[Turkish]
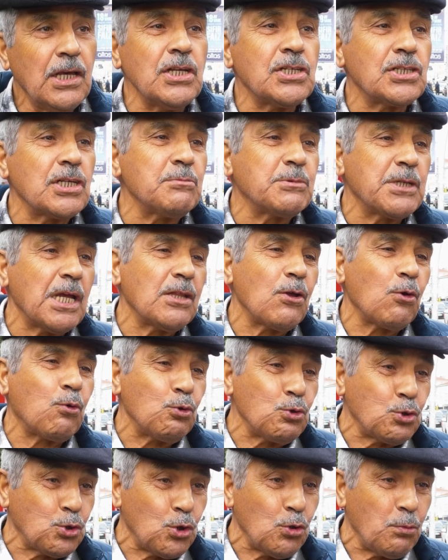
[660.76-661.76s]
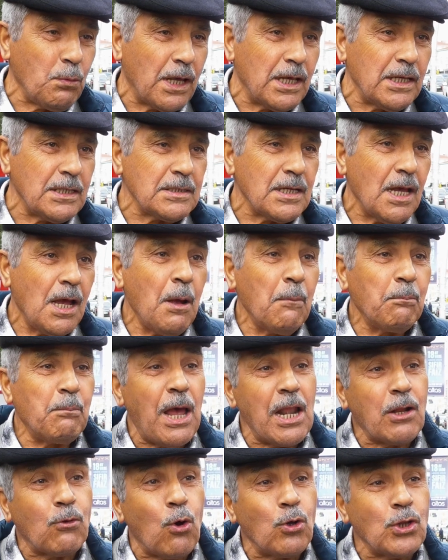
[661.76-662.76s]
Hiç kimseyi de küstürmeyiz.
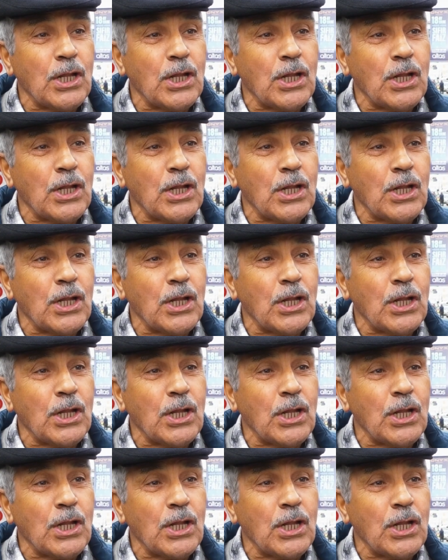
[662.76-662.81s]
Belki